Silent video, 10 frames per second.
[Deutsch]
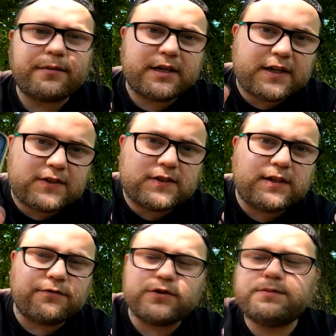aber das ist
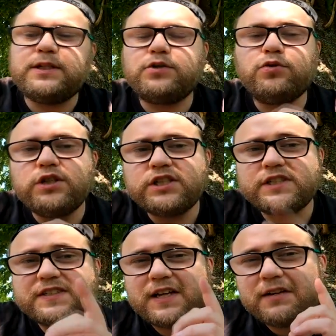hier fürs Video
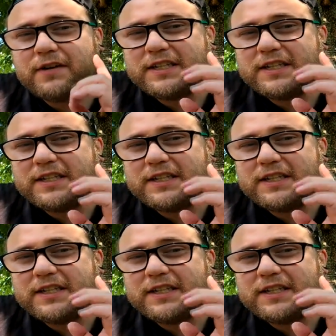uninteressant,